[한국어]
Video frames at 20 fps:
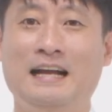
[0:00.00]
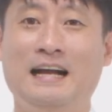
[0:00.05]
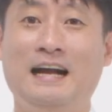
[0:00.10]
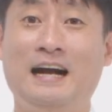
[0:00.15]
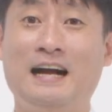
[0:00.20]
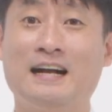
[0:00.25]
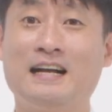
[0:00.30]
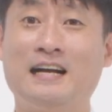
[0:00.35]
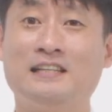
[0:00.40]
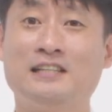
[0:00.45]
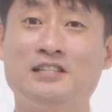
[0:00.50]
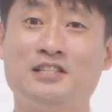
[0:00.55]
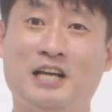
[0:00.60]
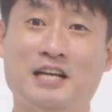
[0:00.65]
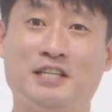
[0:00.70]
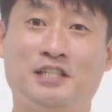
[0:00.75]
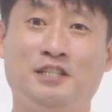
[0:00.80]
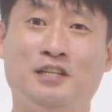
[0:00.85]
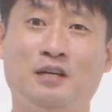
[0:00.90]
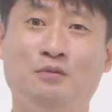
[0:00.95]
하갈은
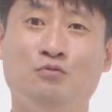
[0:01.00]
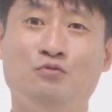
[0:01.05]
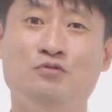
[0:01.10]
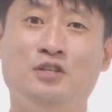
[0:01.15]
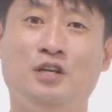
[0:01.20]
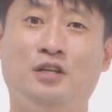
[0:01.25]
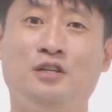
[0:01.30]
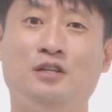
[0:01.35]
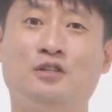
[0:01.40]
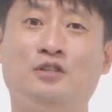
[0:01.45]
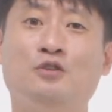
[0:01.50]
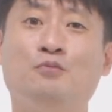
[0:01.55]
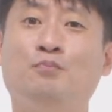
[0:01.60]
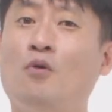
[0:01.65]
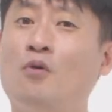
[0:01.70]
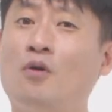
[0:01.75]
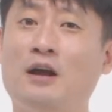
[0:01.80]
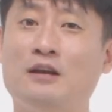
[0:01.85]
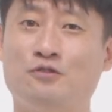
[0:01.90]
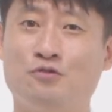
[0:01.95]
자신의 문제를
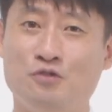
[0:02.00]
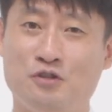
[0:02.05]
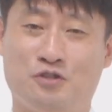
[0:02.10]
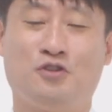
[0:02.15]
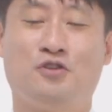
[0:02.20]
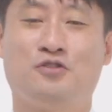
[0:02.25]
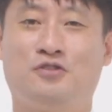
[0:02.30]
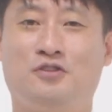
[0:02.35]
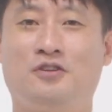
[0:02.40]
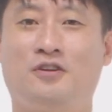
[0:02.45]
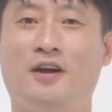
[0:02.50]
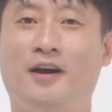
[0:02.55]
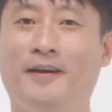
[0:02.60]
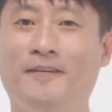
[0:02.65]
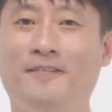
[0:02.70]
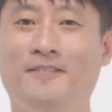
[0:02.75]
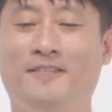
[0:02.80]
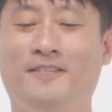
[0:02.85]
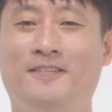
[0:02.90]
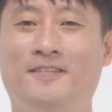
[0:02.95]
극복할 수
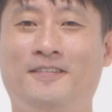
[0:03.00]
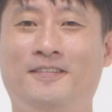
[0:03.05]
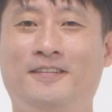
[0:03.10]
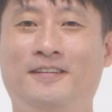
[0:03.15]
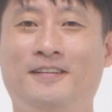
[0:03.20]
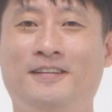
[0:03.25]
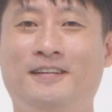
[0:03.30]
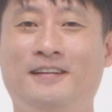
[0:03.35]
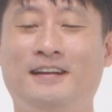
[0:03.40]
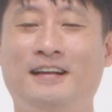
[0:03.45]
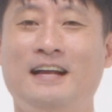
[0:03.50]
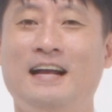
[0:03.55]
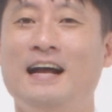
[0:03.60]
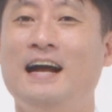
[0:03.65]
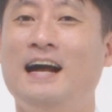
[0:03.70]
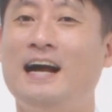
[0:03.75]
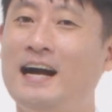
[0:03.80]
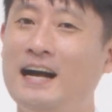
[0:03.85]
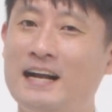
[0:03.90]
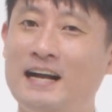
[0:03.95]
있었을까요?
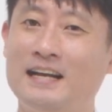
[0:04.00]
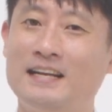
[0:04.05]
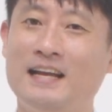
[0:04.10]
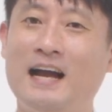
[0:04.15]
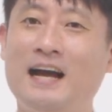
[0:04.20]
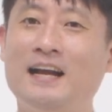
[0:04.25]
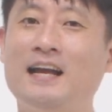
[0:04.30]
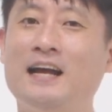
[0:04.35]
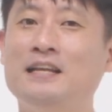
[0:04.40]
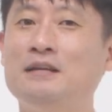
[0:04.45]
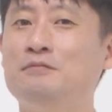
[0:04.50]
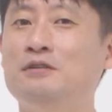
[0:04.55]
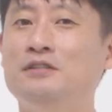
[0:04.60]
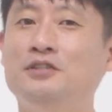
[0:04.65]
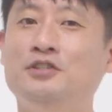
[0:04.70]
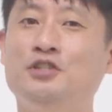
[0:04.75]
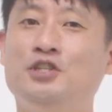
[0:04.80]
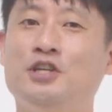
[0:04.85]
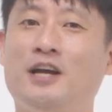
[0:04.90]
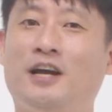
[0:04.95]
하갈이 하나님을
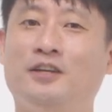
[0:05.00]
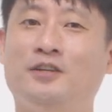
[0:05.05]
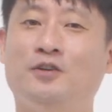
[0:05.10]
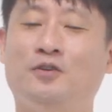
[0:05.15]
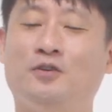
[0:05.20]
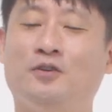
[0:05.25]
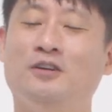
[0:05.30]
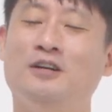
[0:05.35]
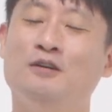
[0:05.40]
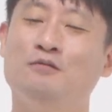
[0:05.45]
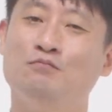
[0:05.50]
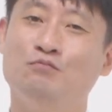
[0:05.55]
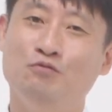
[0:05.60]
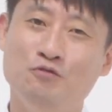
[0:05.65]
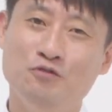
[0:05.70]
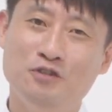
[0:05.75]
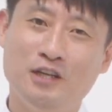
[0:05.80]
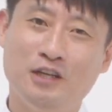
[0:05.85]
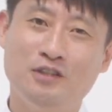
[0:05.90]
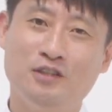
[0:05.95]
의지하여
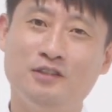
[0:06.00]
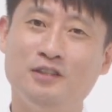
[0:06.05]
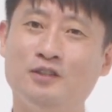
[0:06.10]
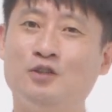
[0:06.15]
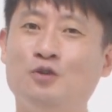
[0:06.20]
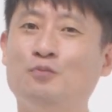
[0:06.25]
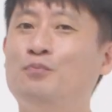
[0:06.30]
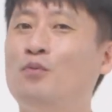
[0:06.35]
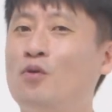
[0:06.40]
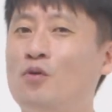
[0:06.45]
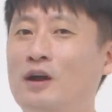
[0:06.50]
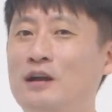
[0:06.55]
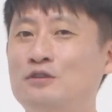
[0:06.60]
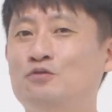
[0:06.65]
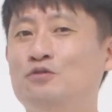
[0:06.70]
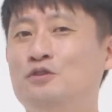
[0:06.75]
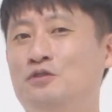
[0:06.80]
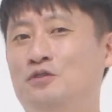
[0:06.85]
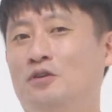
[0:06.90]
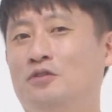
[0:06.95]
문제들을 극복할
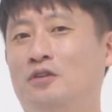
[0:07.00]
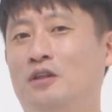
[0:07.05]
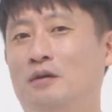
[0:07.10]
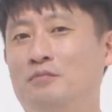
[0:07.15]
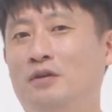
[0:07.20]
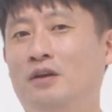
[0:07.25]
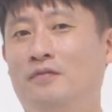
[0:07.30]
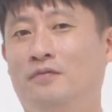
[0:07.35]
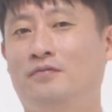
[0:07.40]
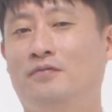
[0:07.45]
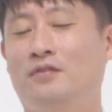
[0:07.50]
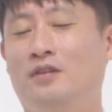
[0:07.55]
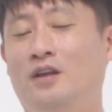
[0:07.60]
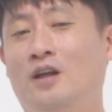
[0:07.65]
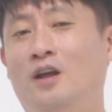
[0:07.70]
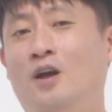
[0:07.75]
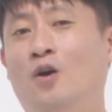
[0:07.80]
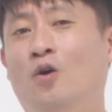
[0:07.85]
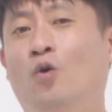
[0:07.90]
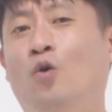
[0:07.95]
수 있었다면
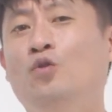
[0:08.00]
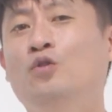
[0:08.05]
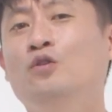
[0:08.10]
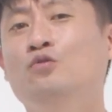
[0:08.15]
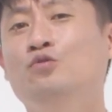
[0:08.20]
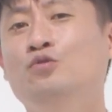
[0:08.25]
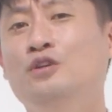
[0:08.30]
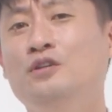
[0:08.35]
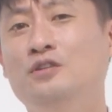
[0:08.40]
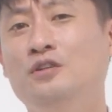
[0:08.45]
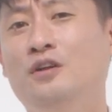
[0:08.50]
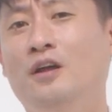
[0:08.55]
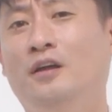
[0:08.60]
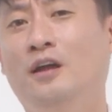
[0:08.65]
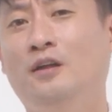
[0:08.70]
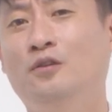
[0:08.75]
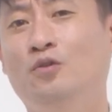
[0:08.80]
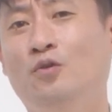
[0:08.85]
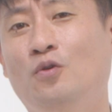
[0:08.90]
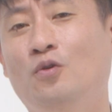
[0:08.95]
오늘
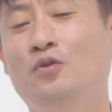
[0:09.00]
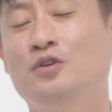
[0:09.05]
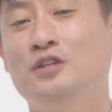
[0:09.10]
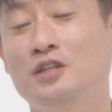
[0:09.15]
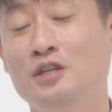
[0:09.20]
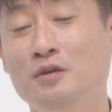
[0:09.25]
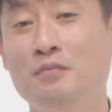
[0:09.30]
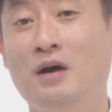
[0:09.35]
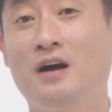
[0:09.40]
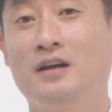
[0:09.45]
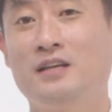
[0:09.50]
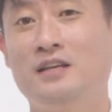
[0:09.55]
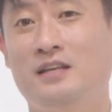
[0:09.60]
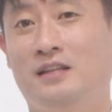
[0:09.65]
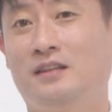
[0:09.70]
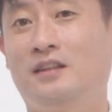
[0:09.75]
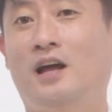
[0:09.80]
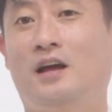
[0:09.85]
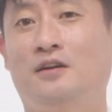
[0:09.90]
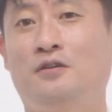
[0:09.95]
우리들에게도 희망이
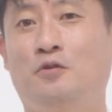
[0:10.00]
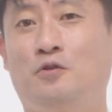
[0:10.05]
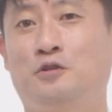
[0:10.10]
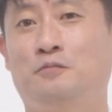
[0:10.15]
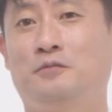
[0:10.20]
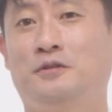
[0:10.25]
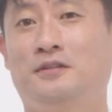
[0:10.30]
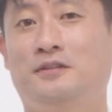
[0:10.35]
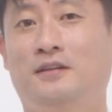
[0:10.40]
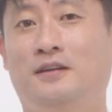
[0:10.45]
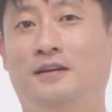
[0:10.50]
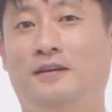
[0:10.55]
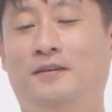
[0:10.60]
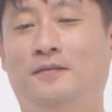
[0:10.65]
있다는 것입니다.